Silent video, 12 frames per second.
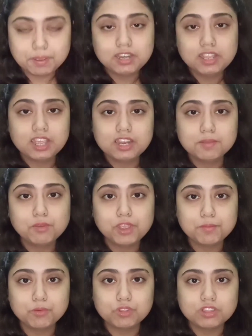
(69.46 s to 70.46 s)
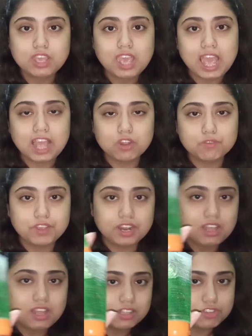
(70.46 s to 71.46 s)
এবার নিয়ে নেব এর মধ্যে
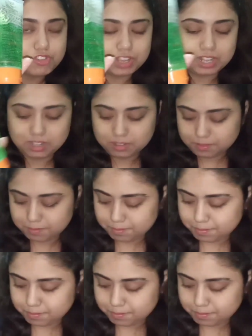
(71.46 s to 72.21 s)
অ্যালোভেরা জেল